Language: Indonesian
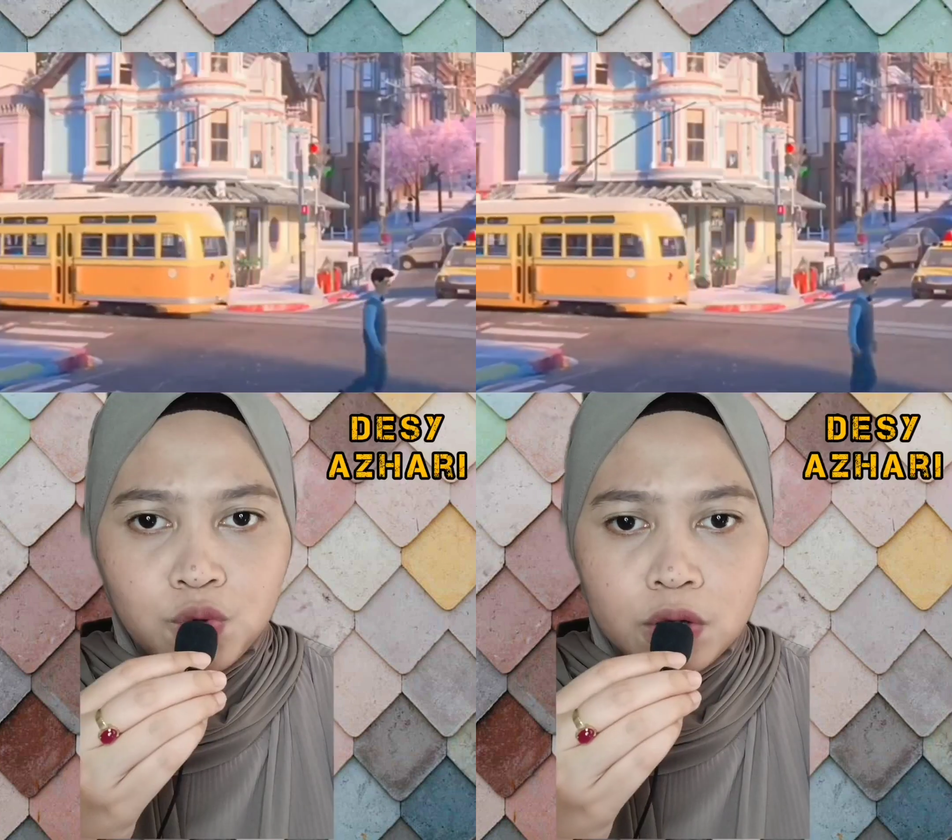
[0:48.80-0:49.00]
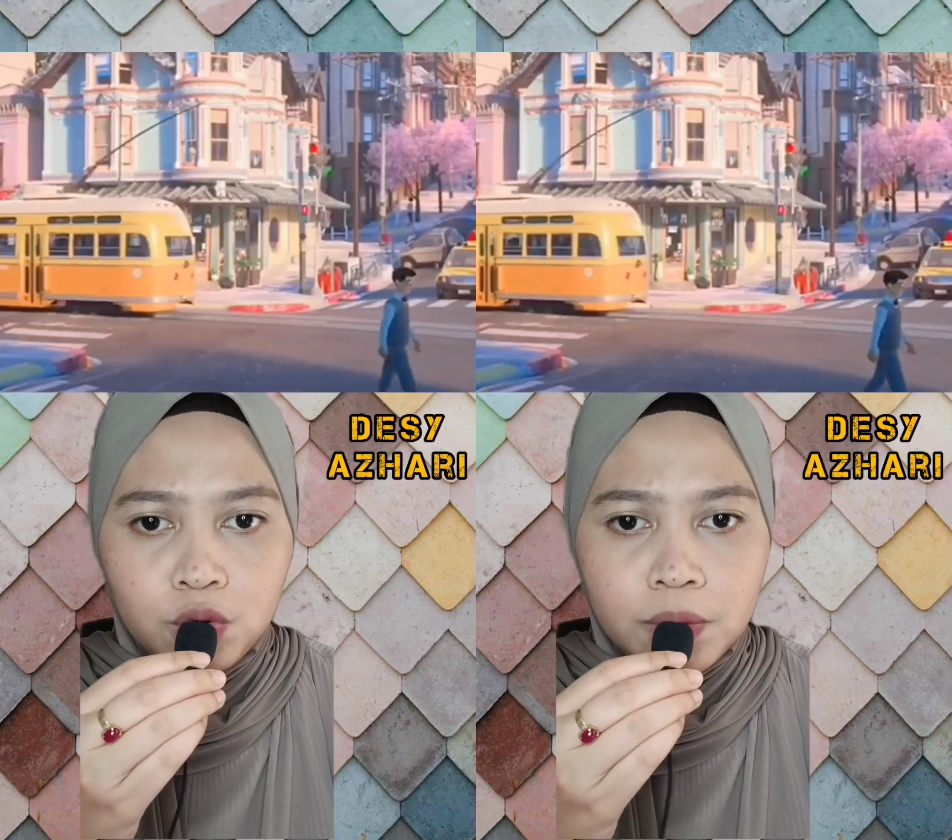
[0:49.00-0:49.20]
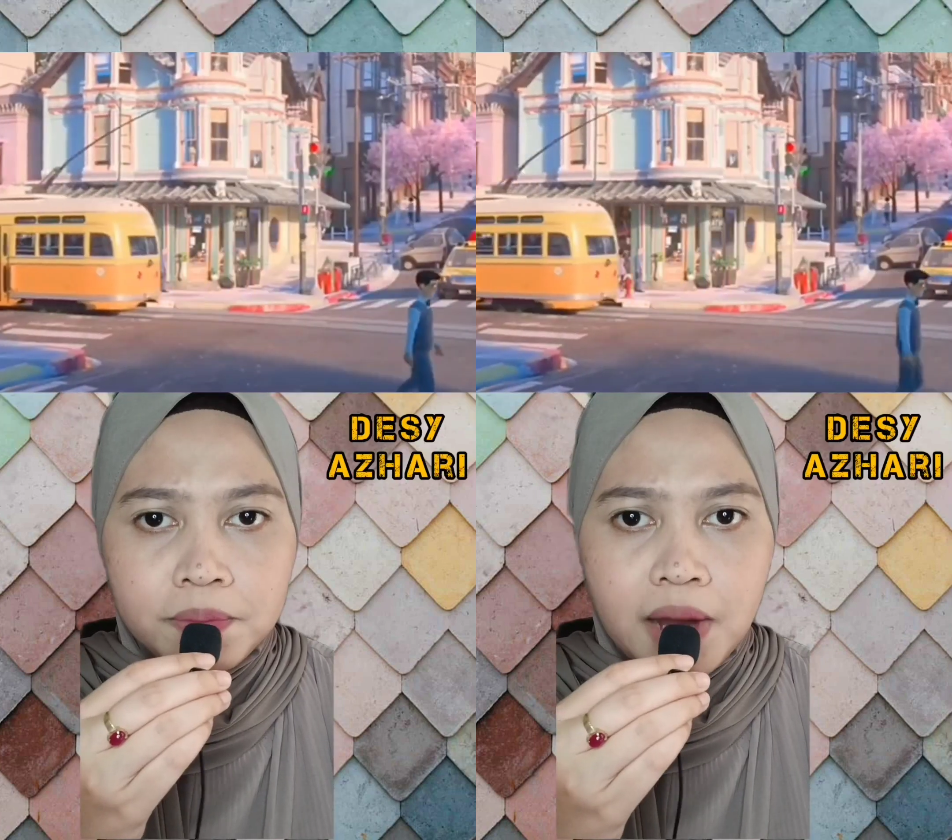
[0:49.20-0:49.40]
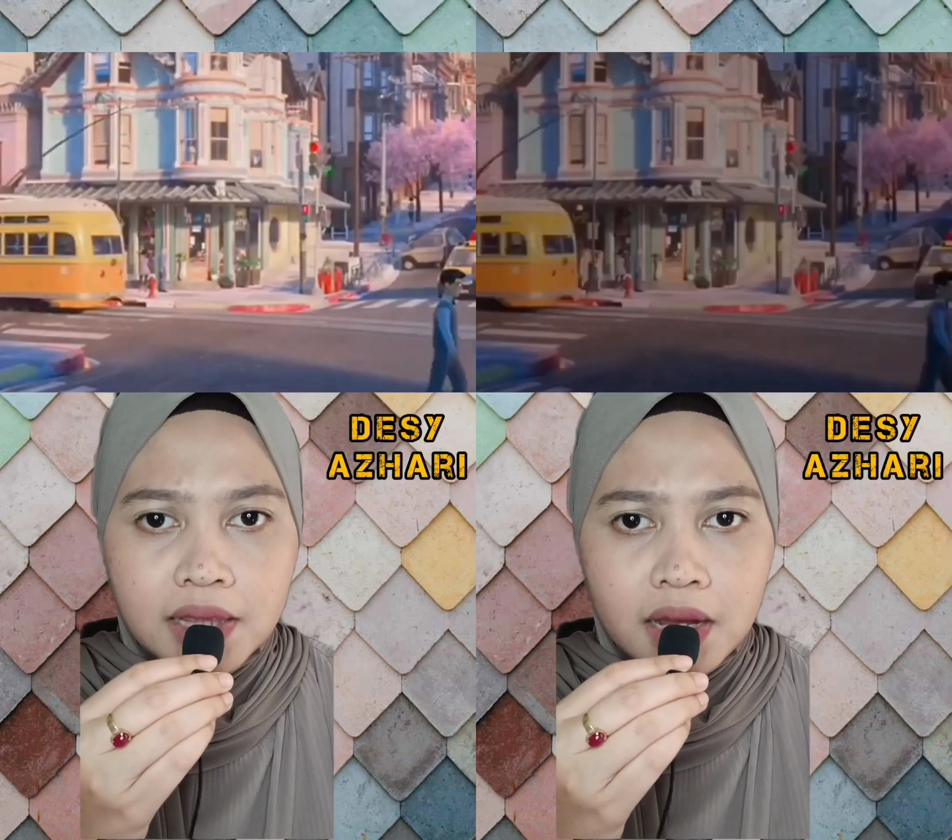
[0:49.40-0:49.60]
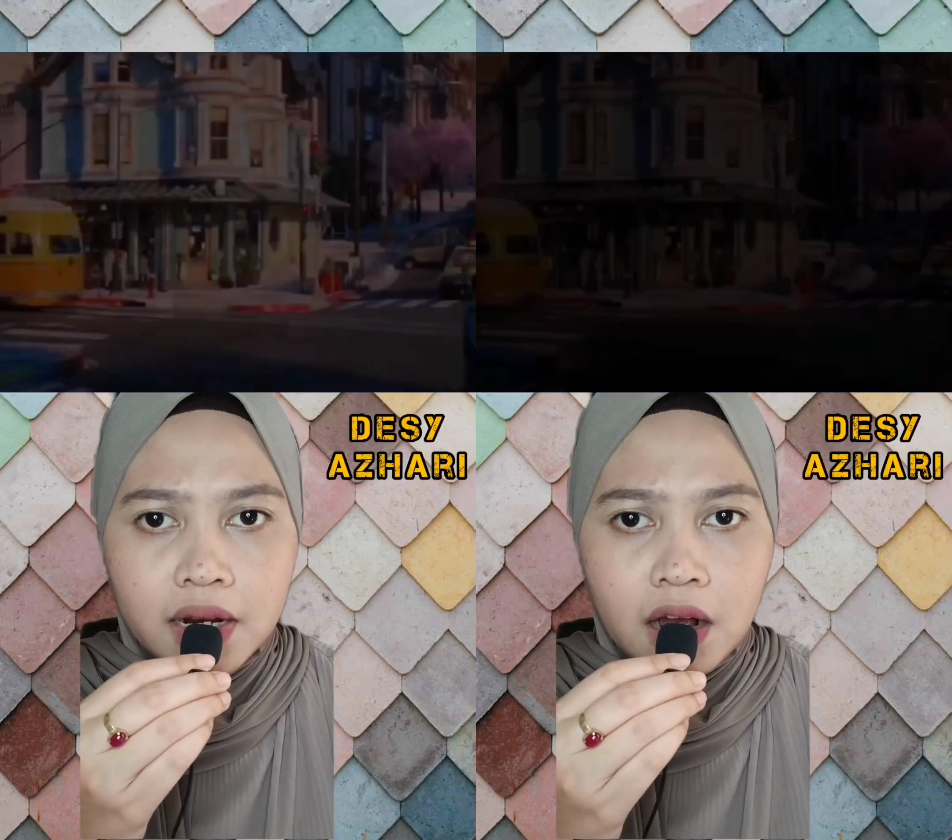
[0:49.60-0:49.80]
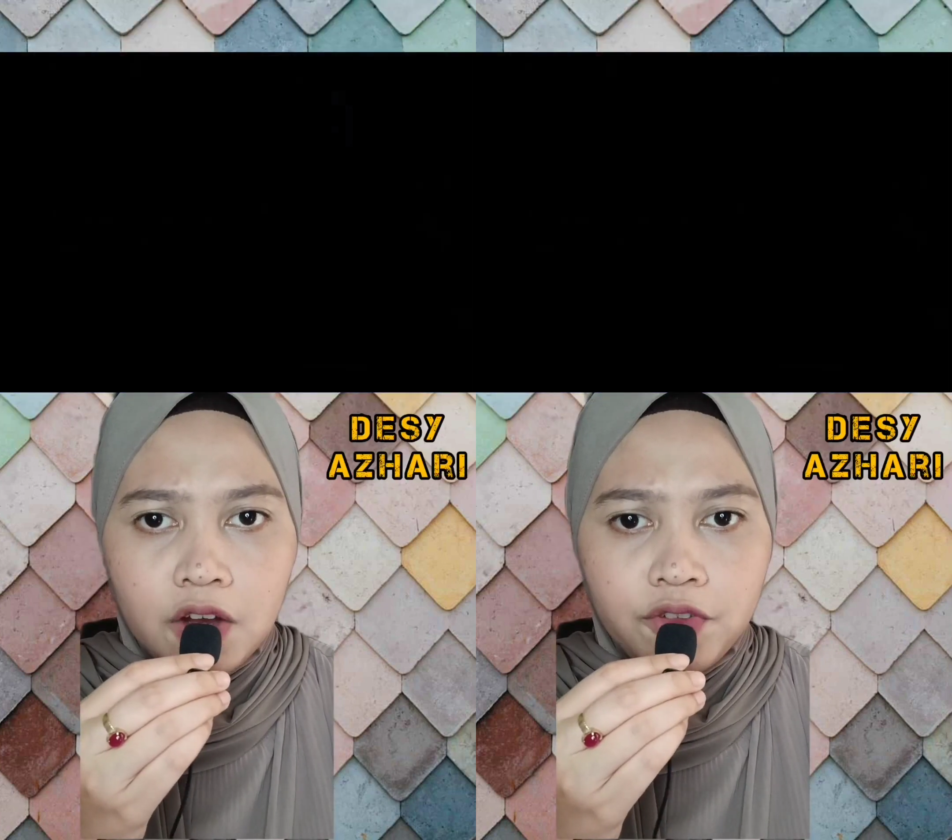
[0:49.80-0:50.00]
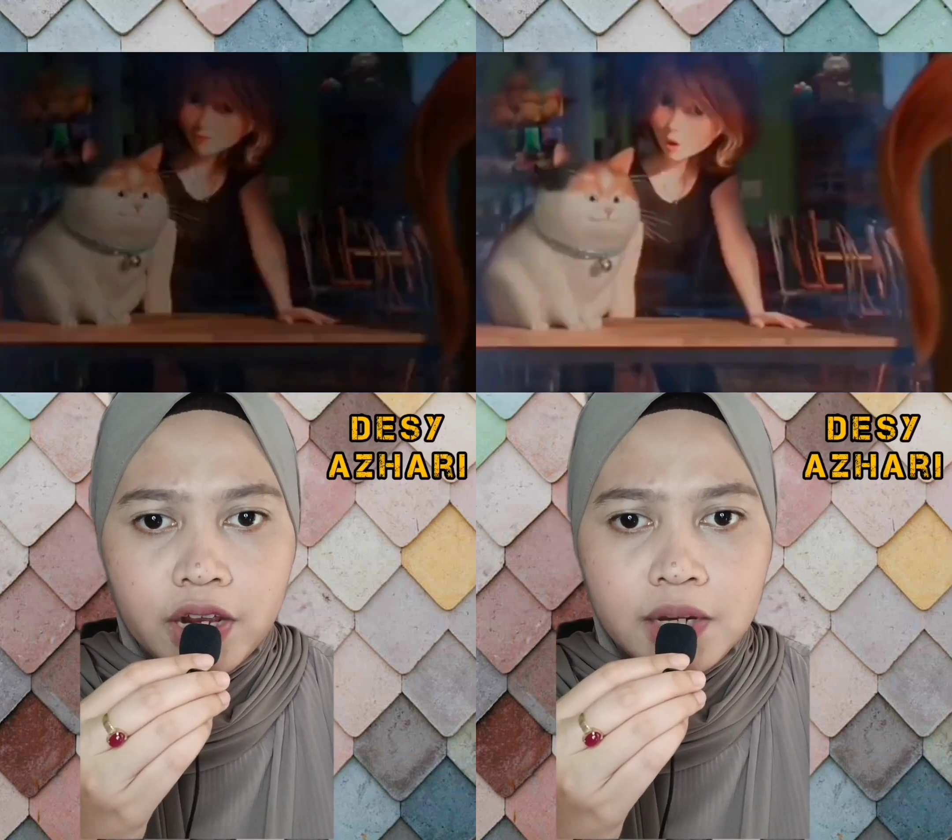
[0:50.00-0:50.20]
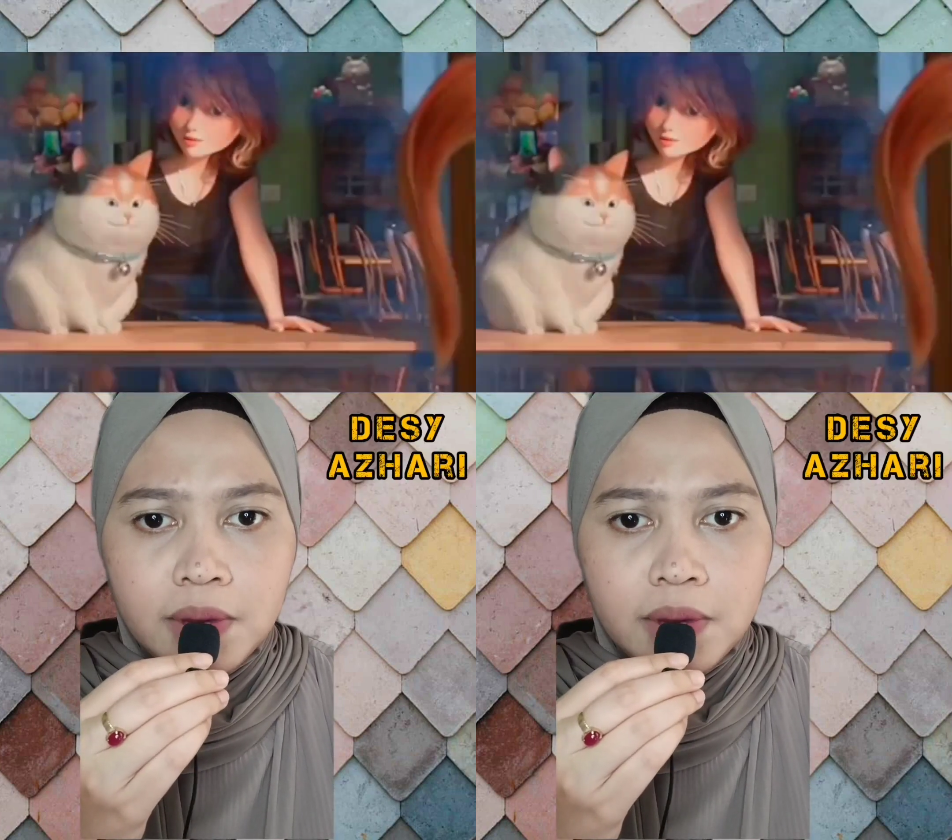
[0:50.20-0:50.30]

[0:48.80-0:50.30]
suatu tempat ada kafe di